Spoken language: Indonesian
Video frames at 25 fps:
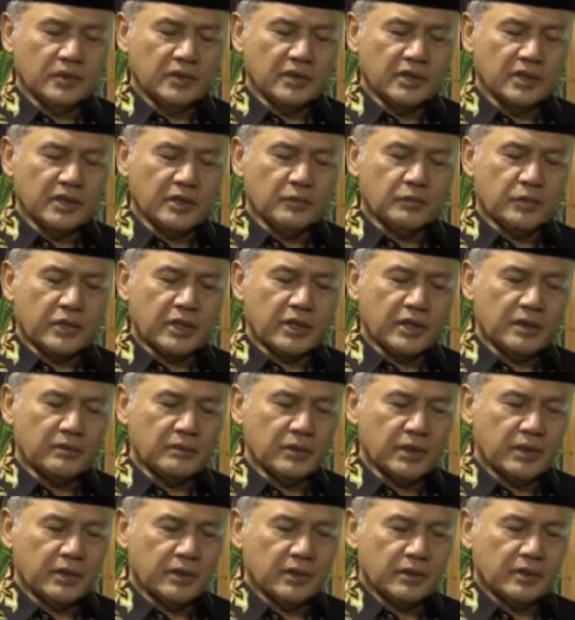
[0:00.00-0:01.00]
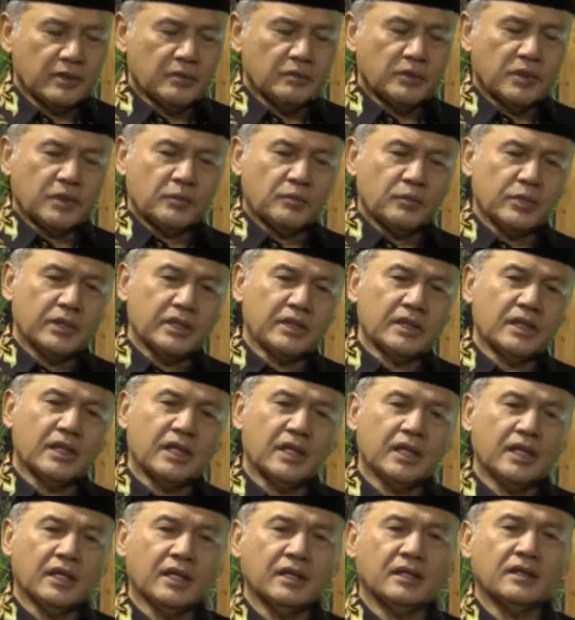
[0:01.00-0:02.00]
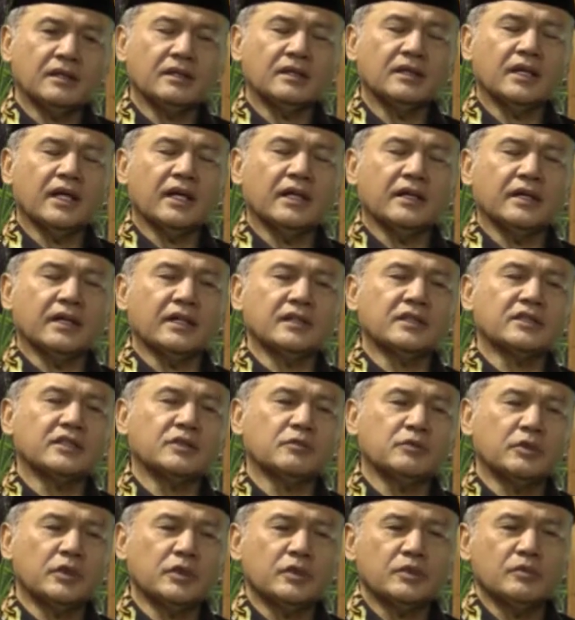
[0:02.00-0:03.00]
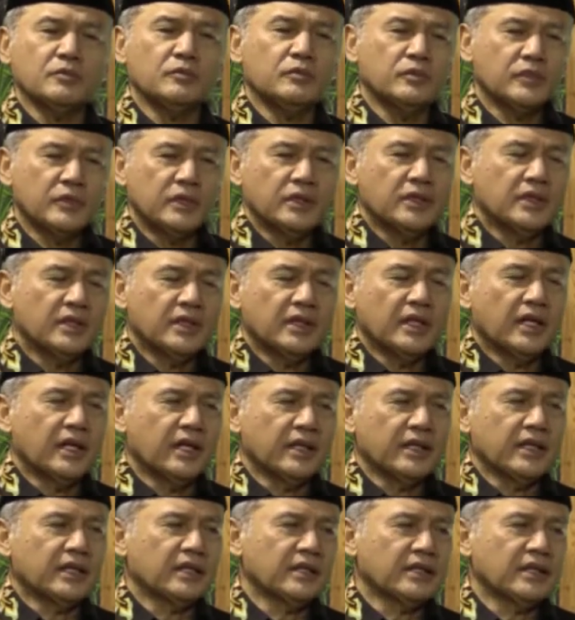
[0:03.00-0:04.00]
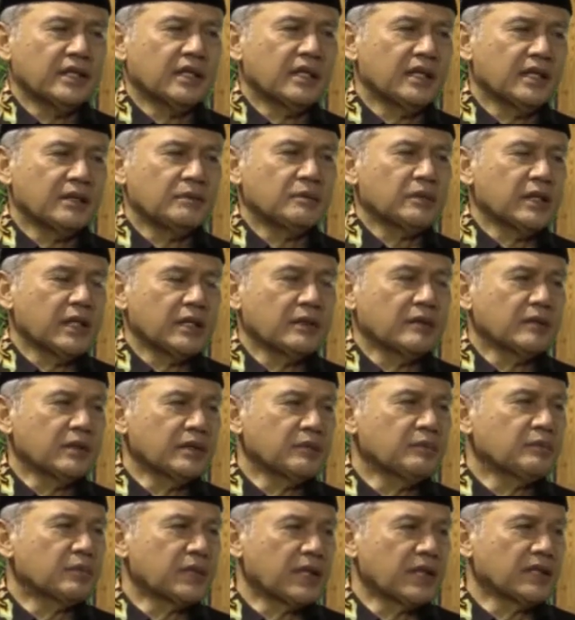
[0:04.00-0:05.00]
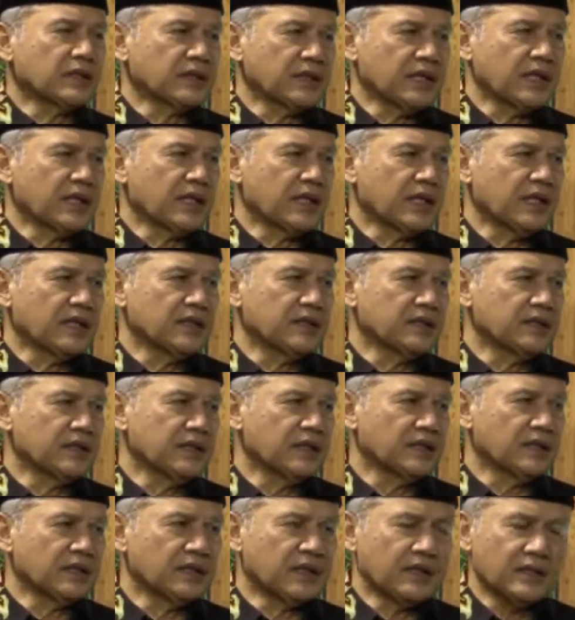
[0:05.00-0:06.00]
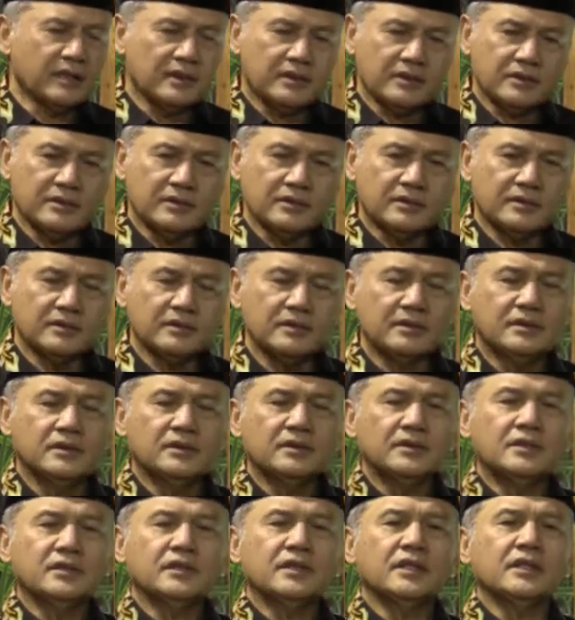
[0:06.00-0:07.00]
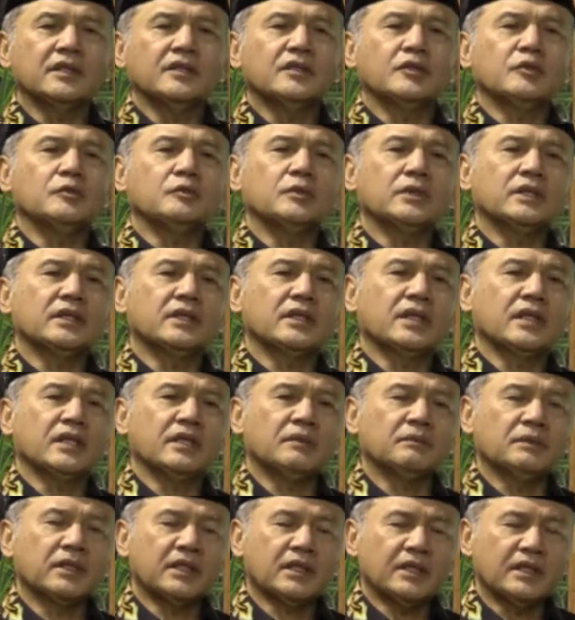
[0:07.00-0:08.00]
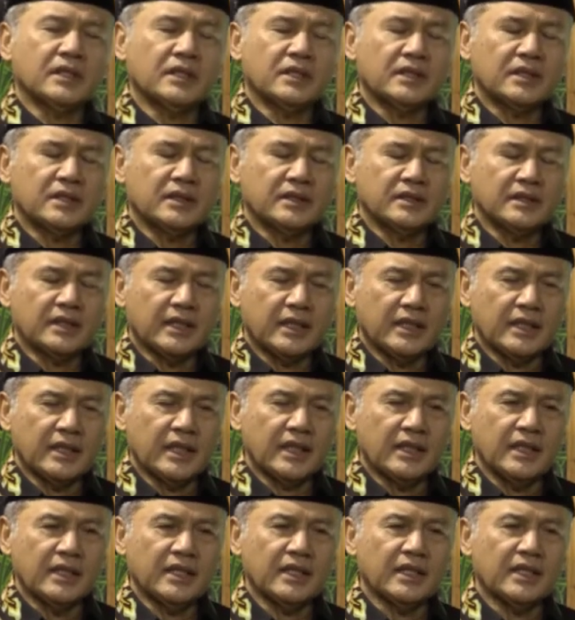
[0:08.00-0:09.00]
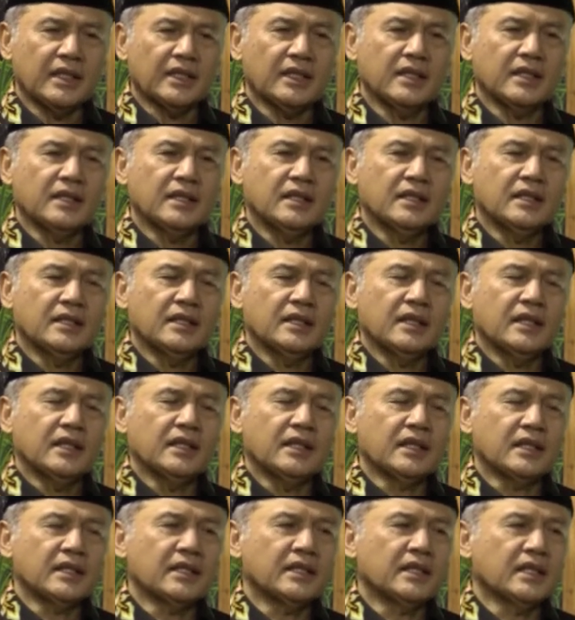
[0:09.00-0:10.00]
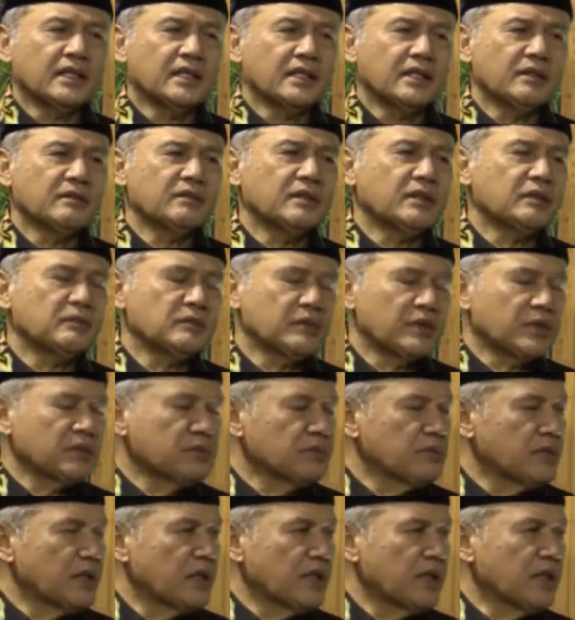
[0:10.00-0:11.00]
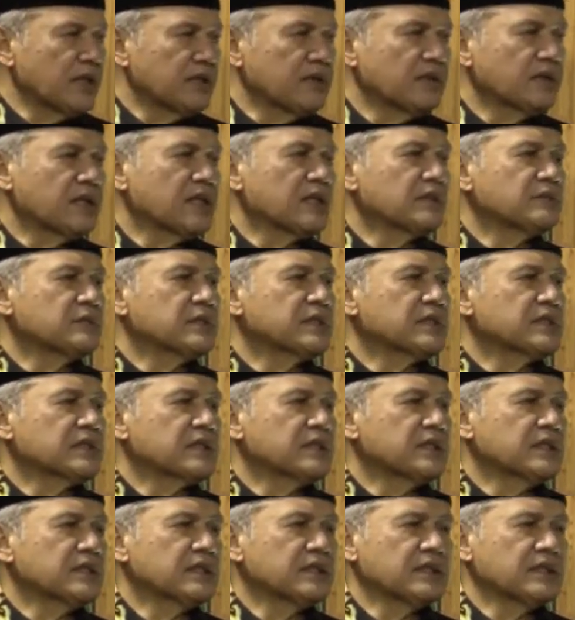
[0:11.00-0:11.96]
tidak pernah beliau itu berpindah ayat sebelum ayat yang lama itu dipraktekkan. Hmm. Di antara itu itu menya, menyayangi anak yatim dan memberi makan orang miskin.